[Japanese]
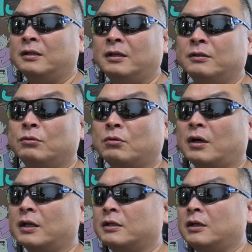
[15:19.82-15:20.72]
ねどっ
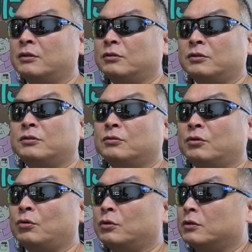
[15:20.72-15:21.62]
から聞
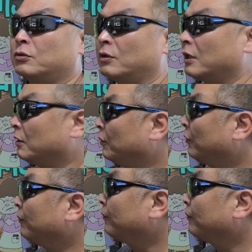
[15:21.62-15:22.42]
こえてきそうだけども